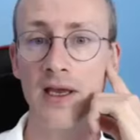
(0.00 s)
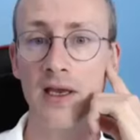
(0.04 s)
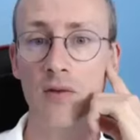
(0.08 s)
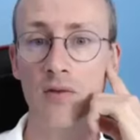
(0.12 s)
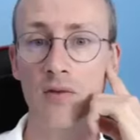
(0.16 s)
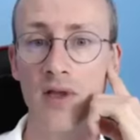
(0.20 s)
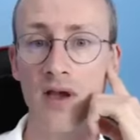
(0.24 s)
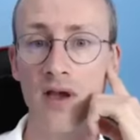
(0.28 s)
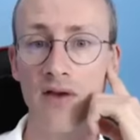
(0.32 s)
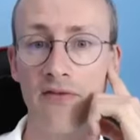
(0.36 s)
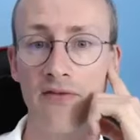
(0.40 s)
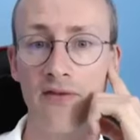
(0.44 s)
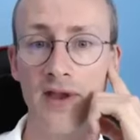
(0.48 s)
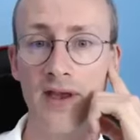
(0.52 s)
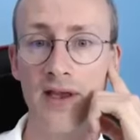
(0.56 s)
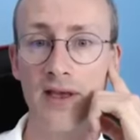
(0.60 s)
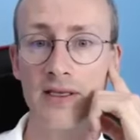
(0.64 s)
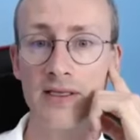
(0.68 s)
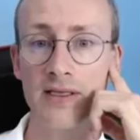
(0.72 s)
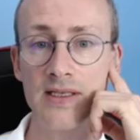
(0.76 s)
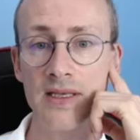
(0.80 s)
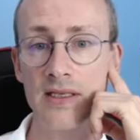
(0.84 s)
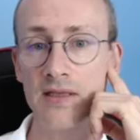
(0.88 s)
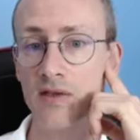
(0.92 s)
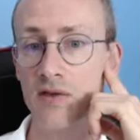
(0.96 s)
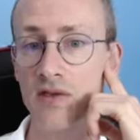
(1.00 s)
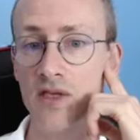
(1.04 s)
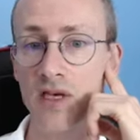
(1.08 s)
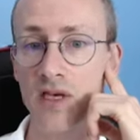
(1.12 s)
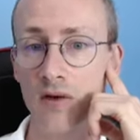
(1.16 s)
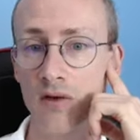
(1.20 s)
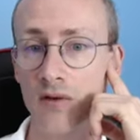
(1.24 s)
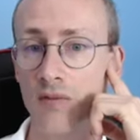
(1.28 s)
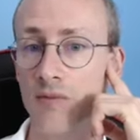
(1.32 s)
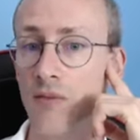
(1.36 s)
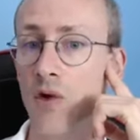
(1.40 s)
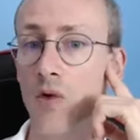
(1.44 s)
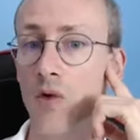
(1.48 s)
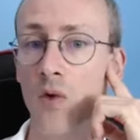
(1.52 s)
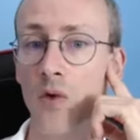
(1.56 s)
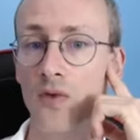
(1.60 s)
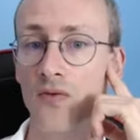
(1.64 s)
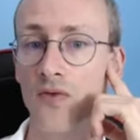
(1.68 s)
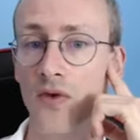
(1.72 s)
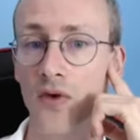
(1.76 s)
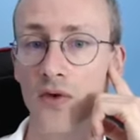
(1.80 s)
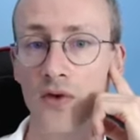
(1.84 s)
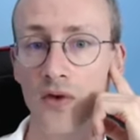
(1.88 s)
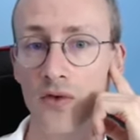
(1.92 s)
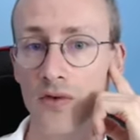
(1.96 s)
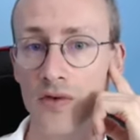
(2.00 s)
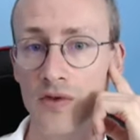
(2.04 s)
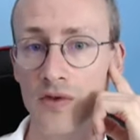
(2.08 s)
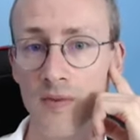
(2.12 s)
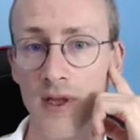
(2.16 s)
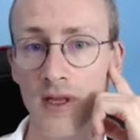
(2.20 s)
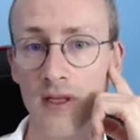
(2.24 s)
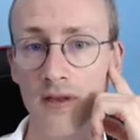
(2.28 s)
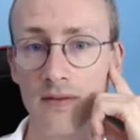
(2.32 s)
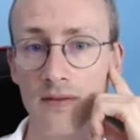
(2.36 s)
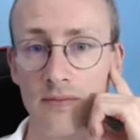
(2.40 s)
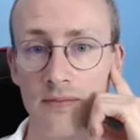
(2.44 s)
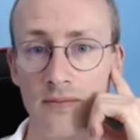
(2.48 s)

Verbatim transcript: et on a fait 550 000 euros de vente en deux semaines.